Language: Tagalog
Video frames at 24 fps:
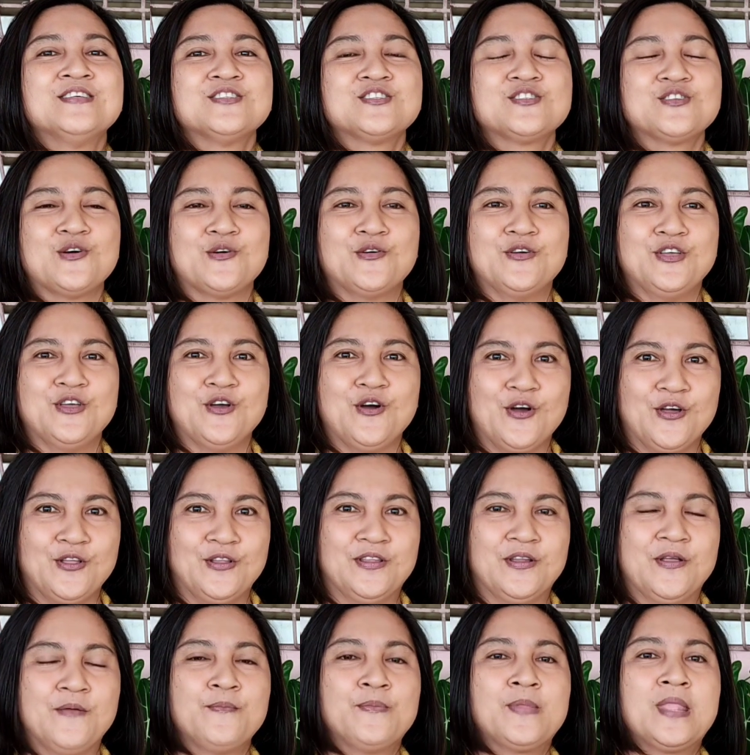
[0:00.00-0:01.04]
So,
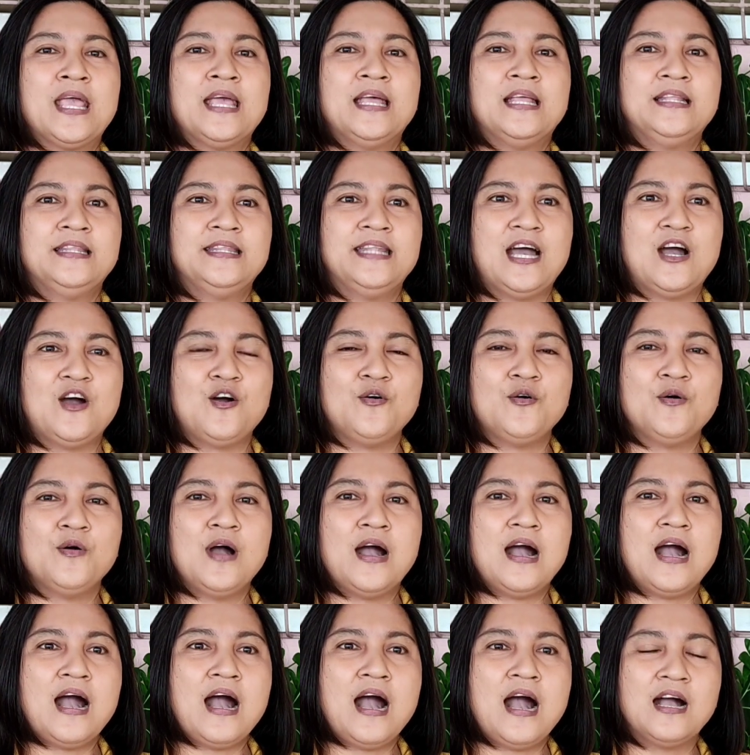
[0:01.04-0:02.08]
yon. Now,
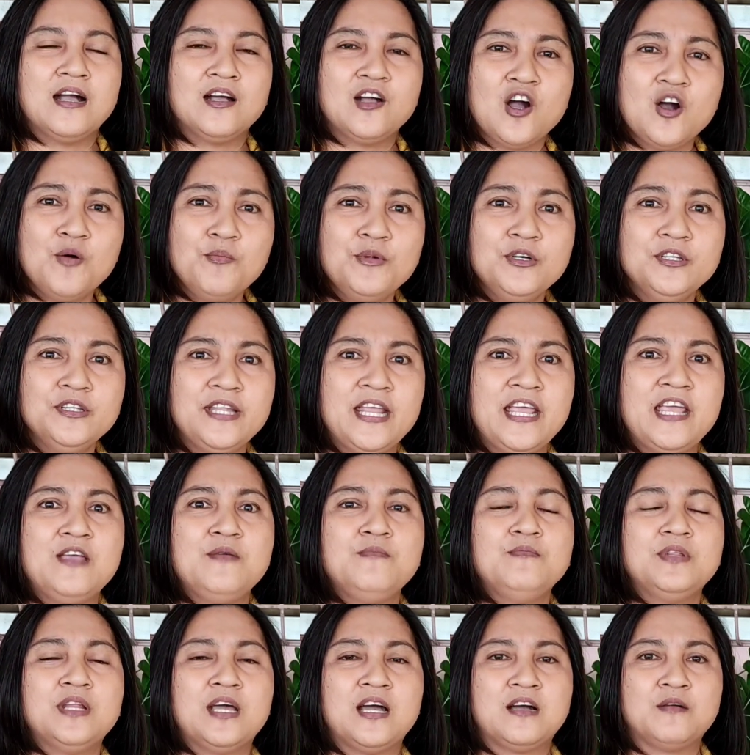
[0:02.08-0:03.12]
ang common
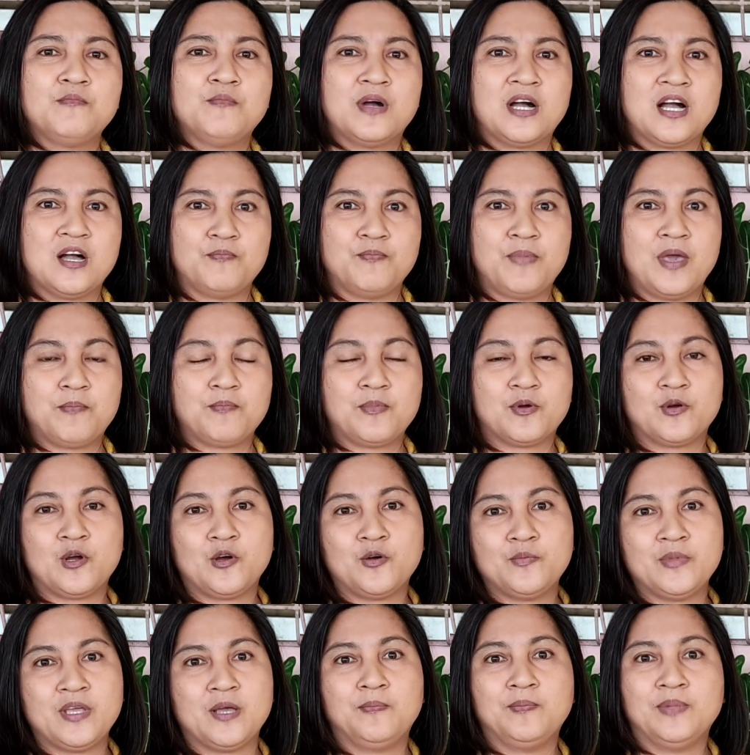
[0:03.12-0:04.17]
name ng mga
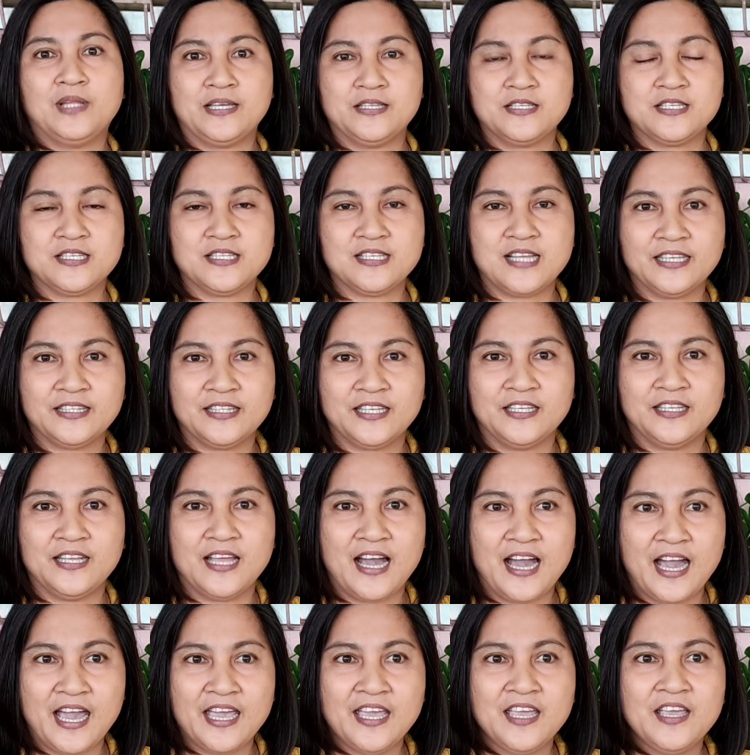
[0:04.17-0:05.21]
peperomia plants natin
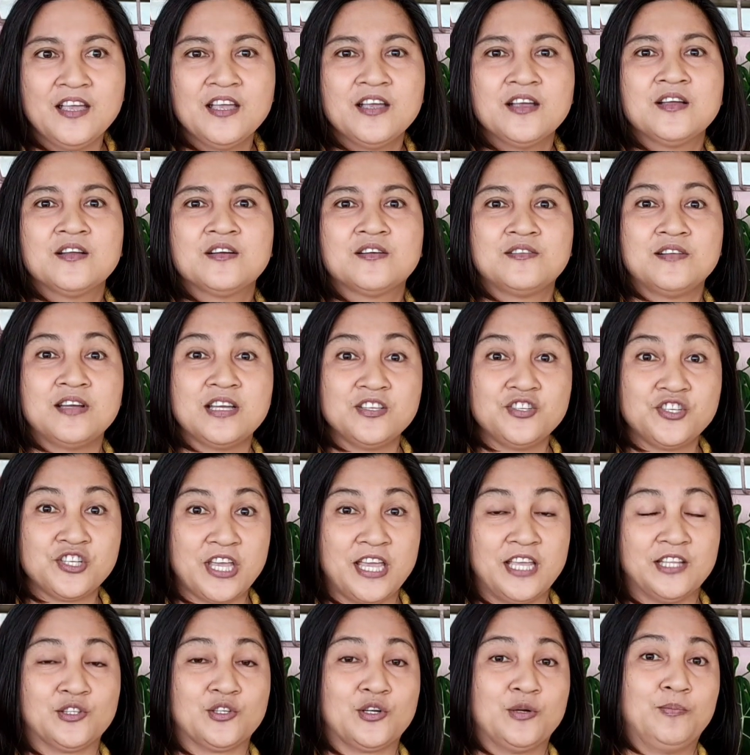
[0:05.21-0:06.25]
ay
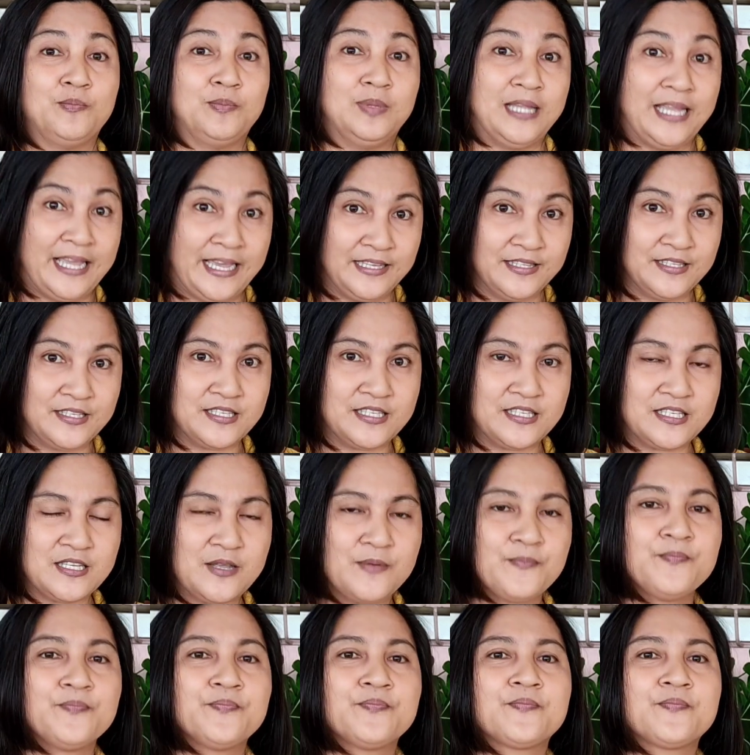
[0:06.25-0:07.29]
radiator plants.